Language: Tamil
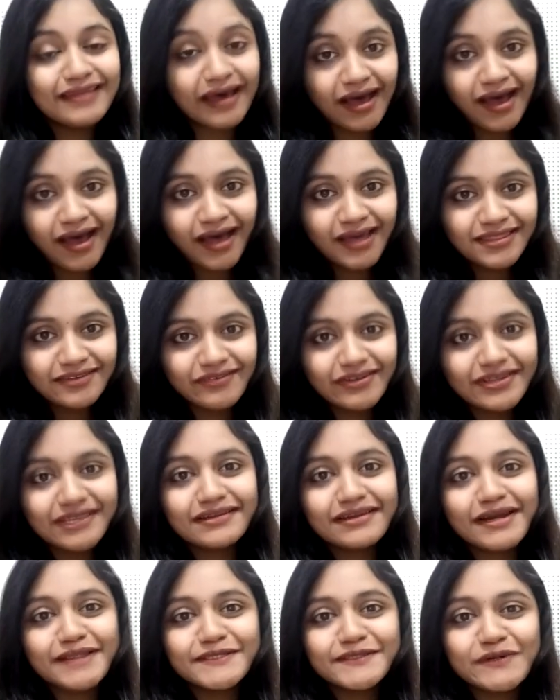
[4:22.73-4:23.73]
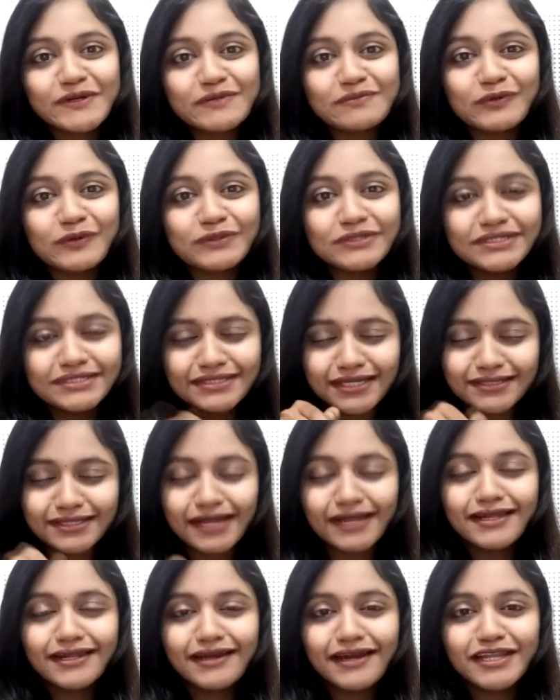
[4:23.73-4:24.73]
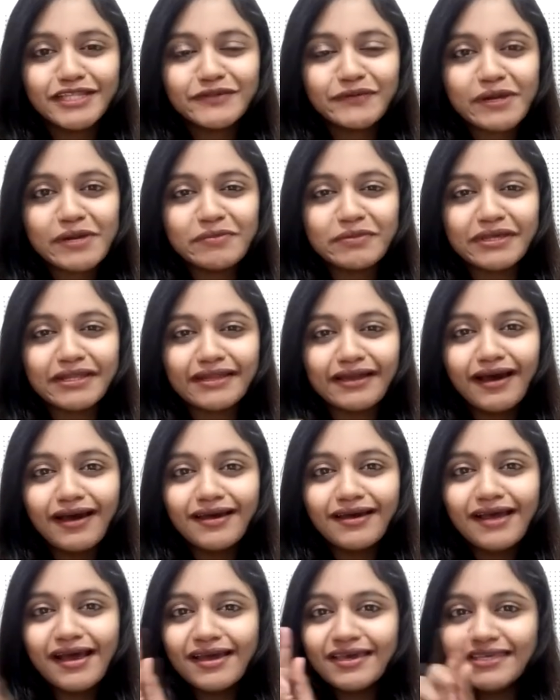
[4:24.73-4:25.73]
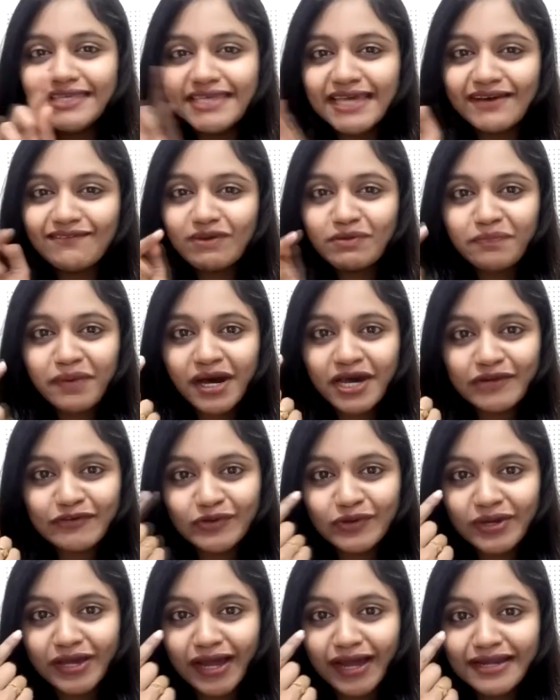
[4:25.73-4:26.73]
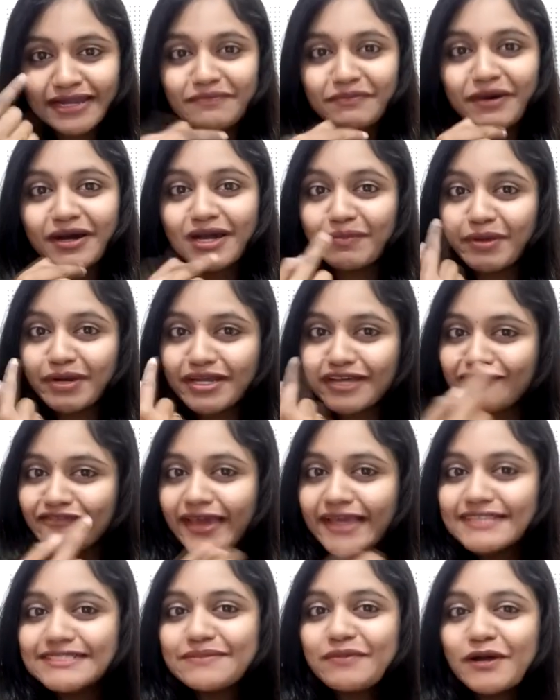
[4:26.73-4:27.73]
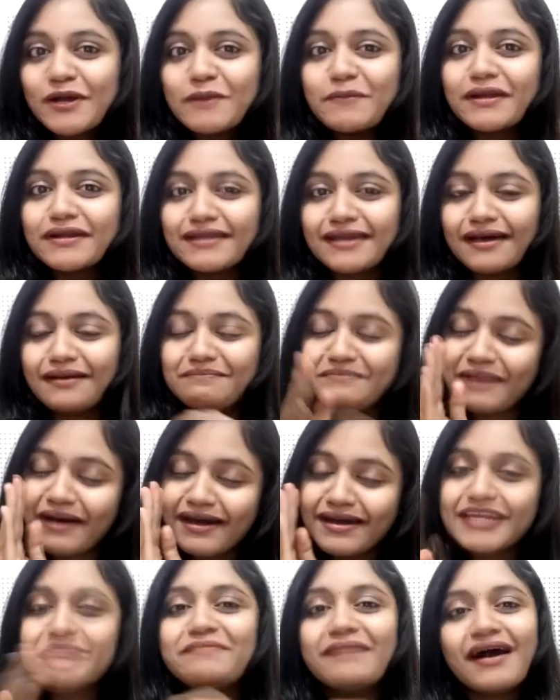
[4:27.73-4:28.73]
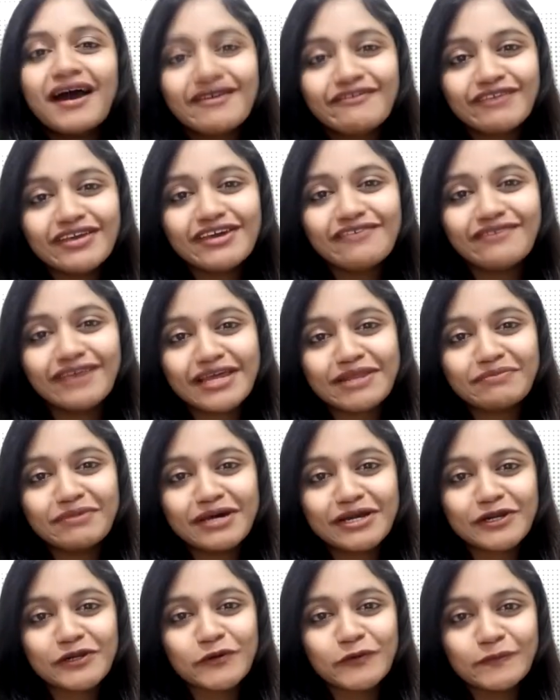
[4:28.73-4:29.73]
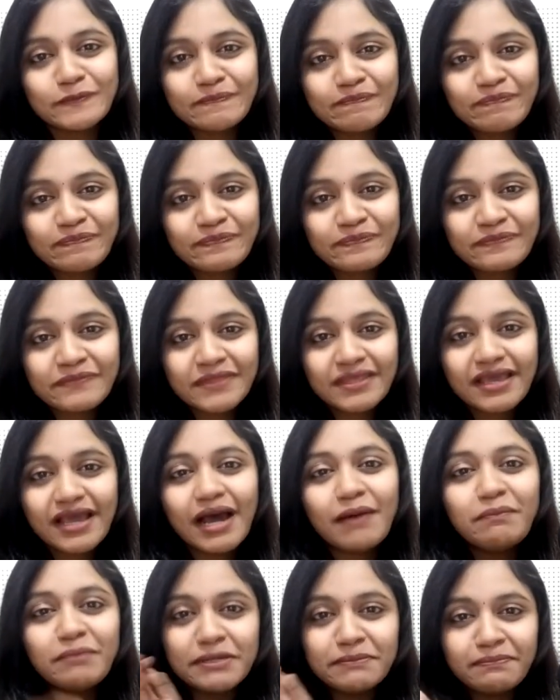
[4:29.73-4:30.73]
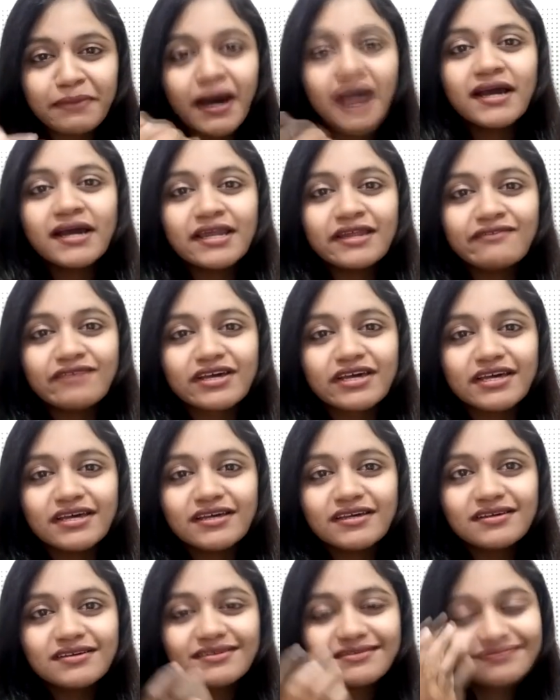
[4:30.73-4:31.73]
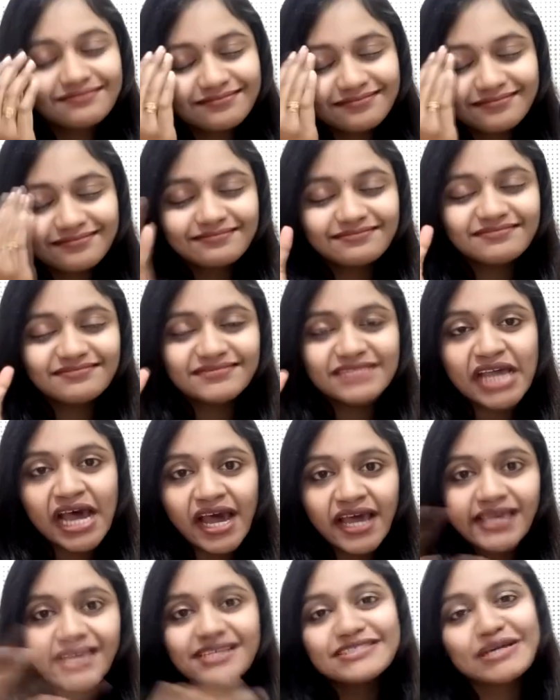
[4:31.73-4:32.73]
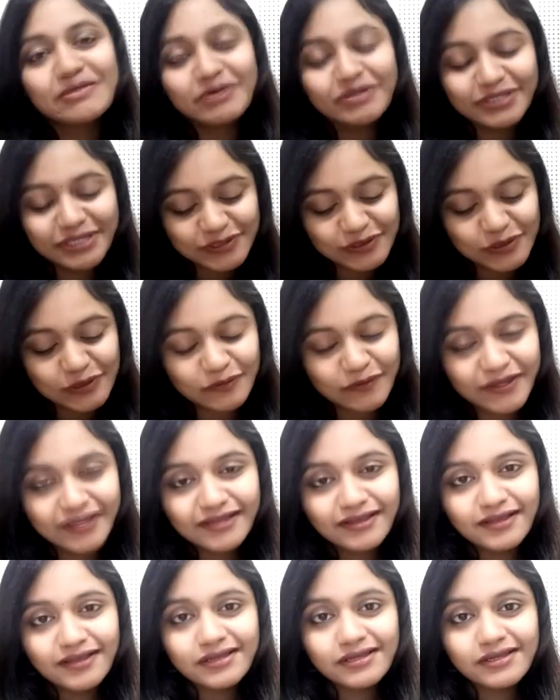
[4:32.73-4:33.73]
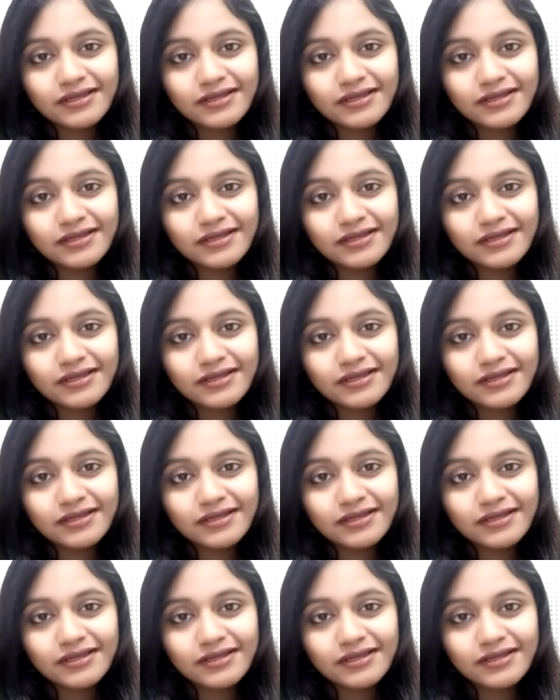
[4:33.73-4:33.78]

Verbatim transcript: நான் அந்த வழியாக நடந்து வரும்போது நான் தனியாக நடந்து வரேன் அப்படின்னா எவன் பார்வையும் கண்ணை பார்க்க மாட்டான் ஃபேஸை பார்க்க மாட்டான் பார்க்குற பார்வையே வேறு மாதிரி இருக்கும் அப்படி பார்க்குறவங்க நாய்க்கு சமம் தான் சொல்லுவேன்